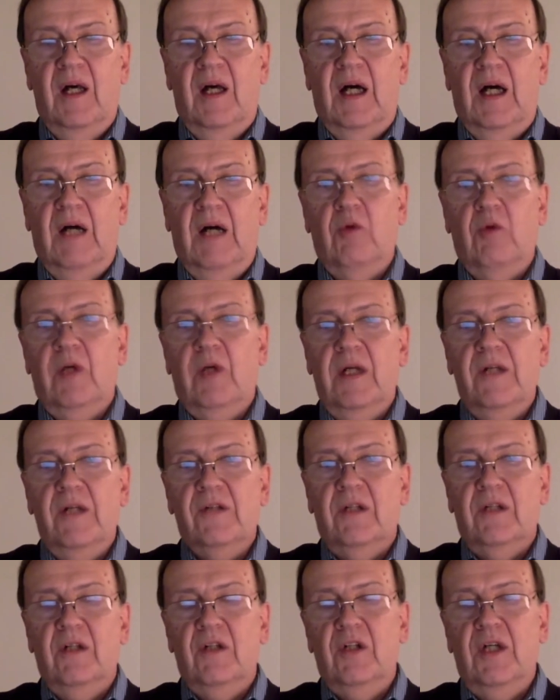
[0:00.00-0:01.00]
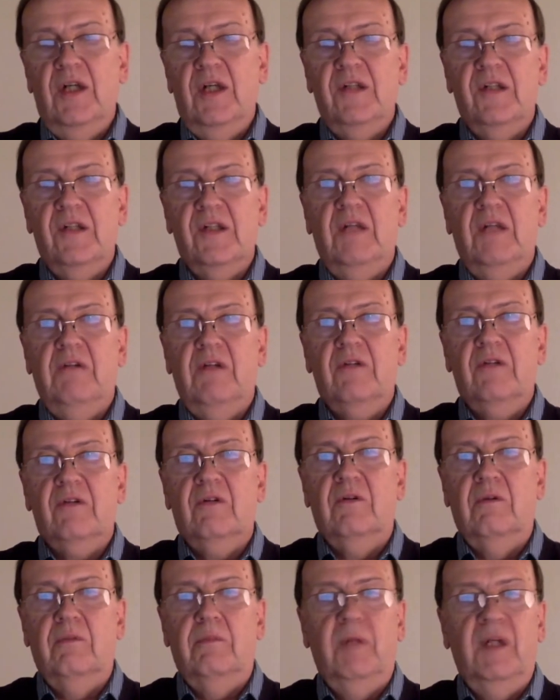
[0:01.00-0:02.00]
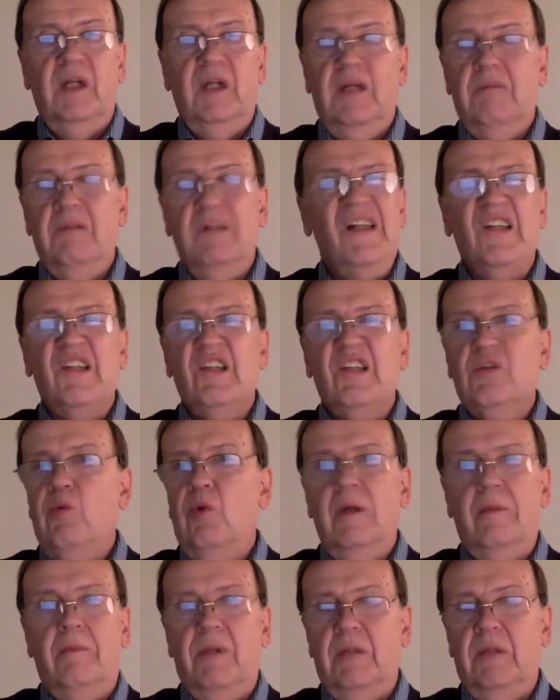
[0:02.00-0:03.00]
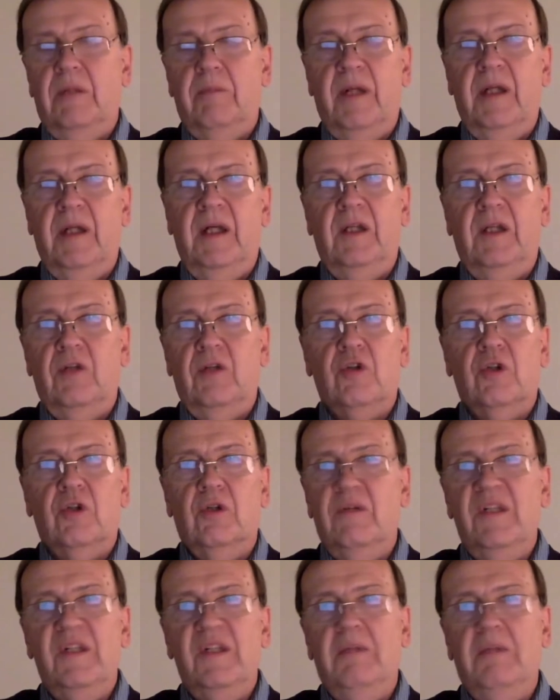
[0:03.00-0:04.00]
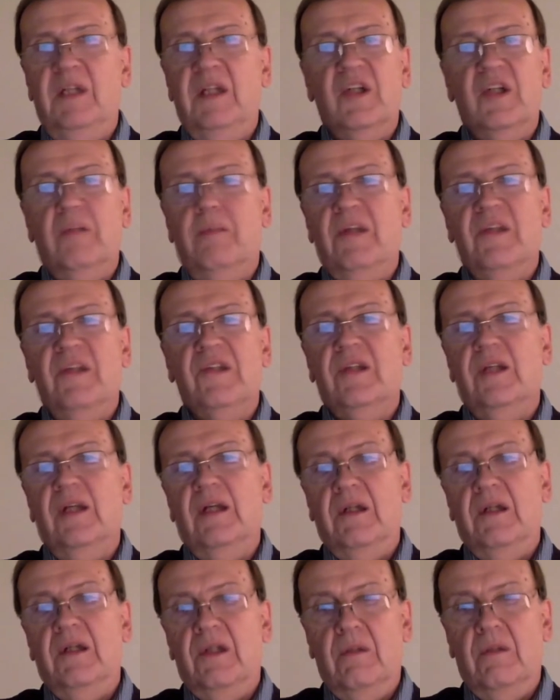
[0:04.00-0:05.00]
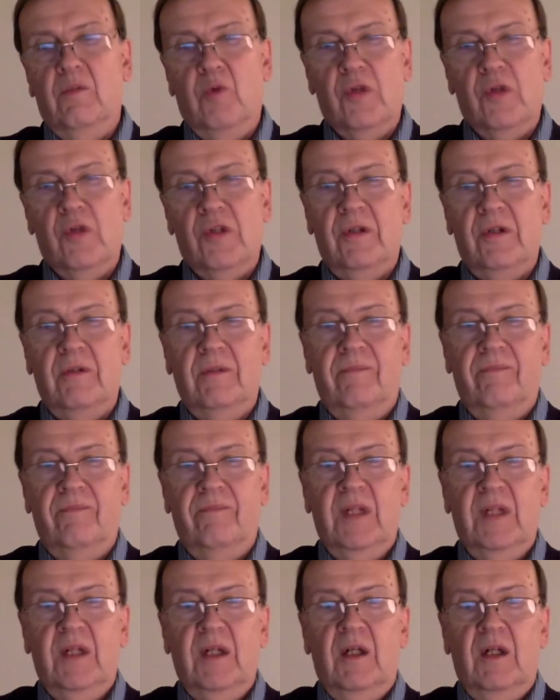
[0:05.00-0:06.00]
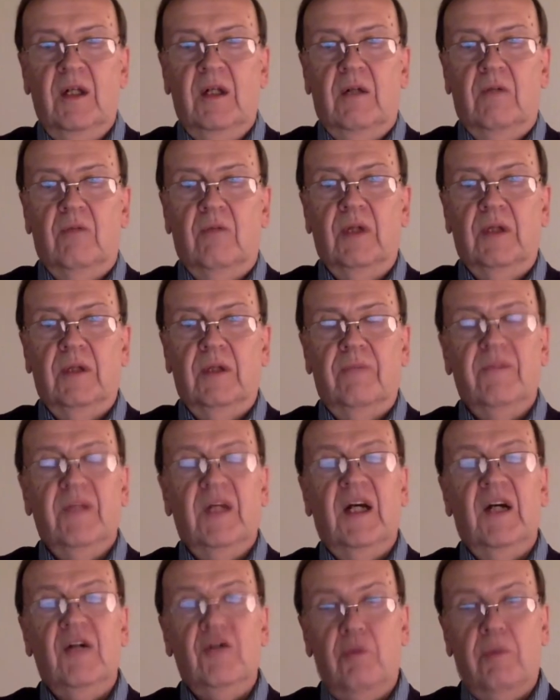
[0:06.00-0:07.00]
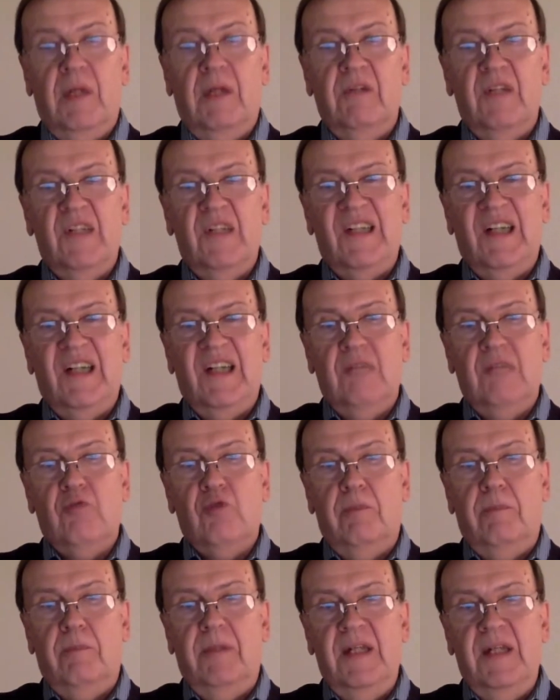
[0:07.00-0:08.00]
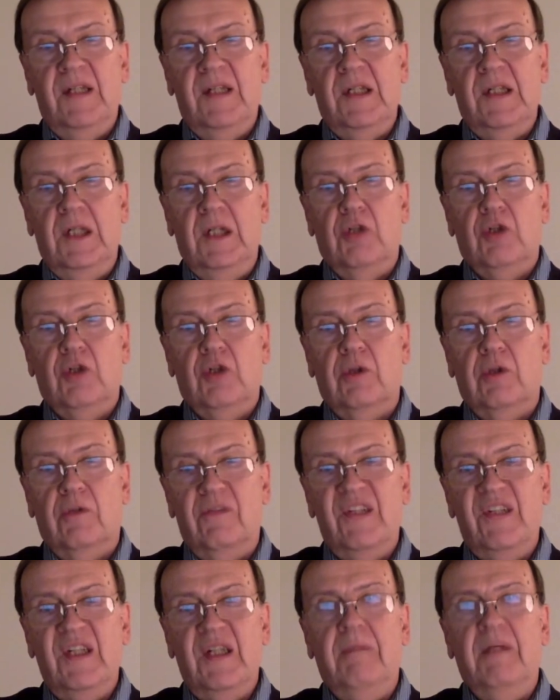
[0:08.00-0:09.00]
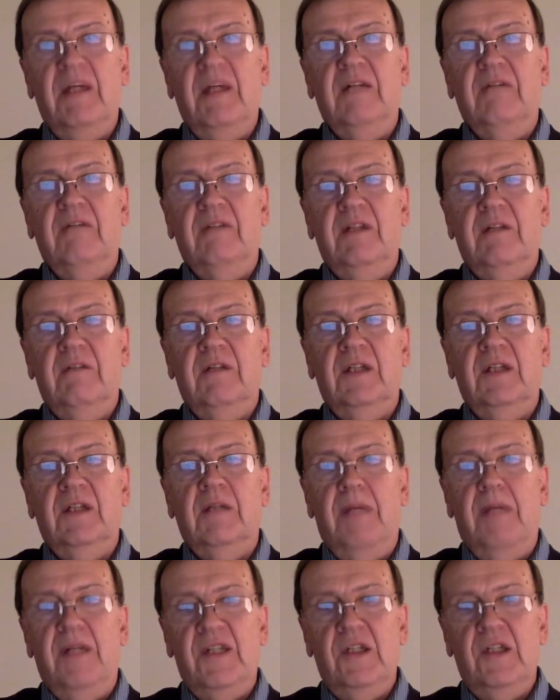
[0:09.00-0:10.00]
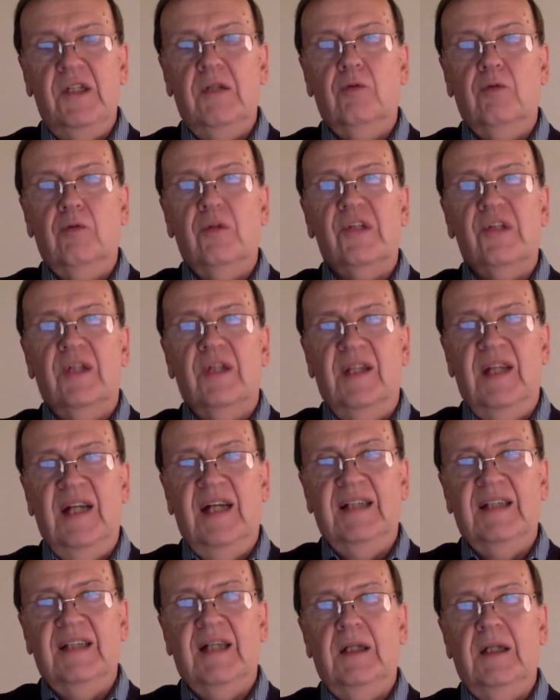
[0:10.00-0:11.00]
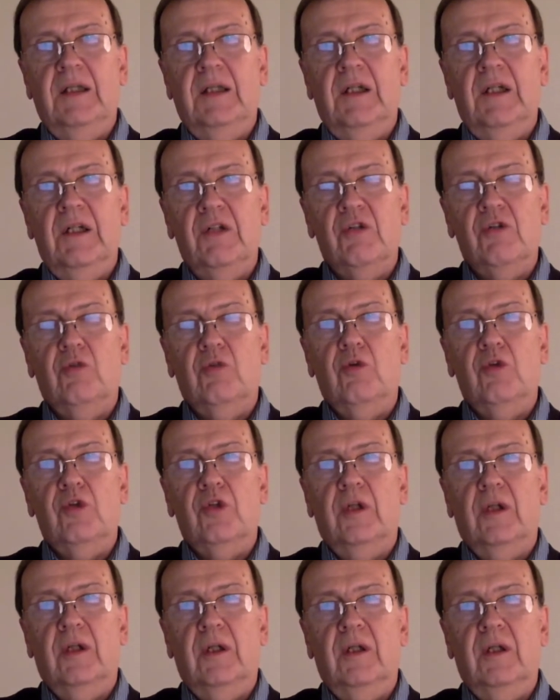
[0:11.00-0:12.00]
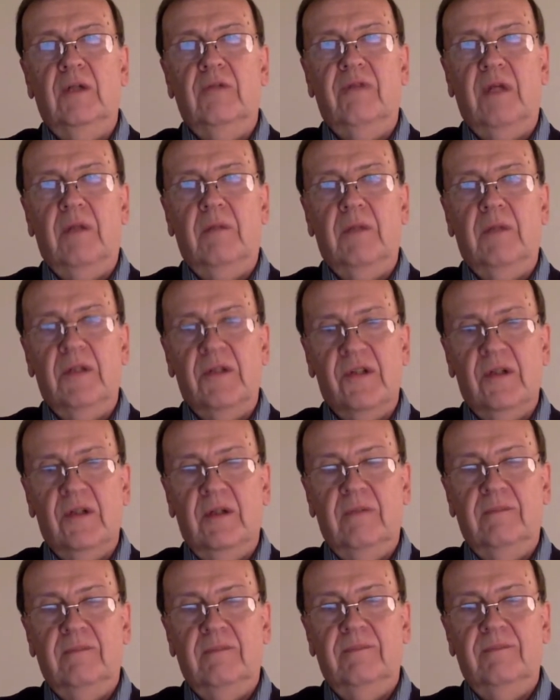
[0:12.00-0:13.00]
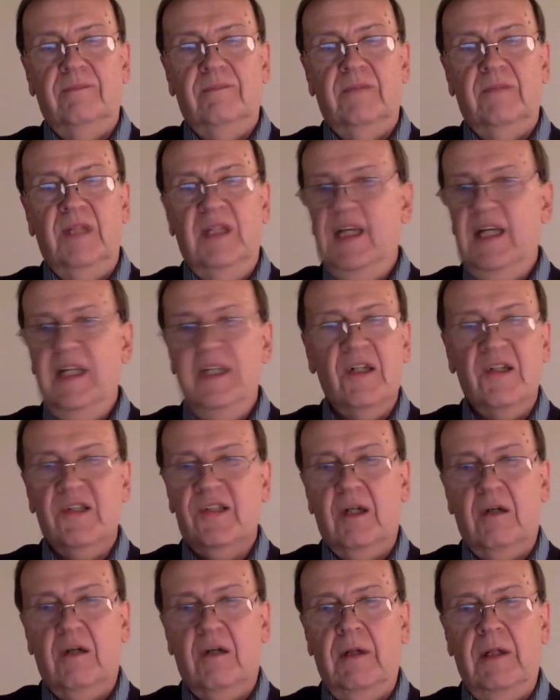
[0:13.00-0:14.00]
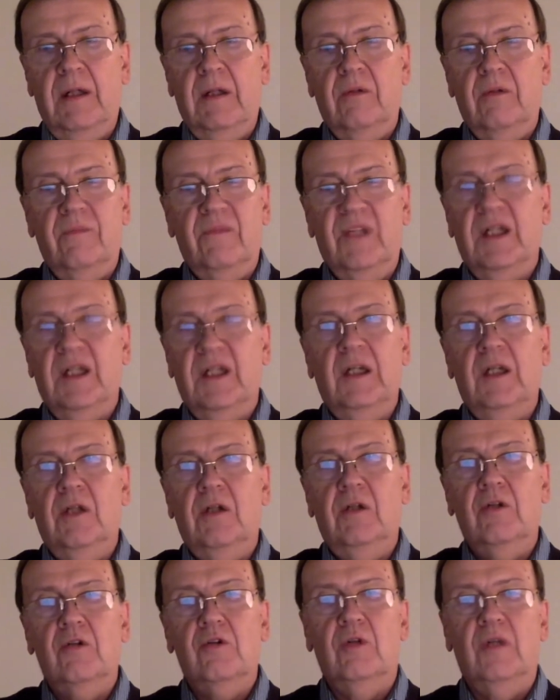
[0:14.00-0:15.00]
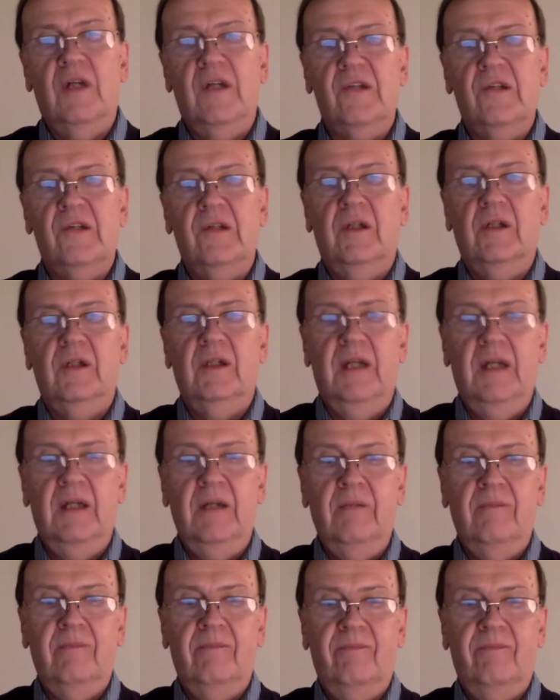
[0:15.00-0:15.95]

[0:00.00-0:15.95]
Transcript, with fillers: А в украинской части советского ПК было столько предприятий, что вы себе даже представить не можете. Вот. Хочу, правда, сразу же пояснить, что все мои выводы базируются на открытых источниках информации. Я не раскрываю никаких государственных тайн.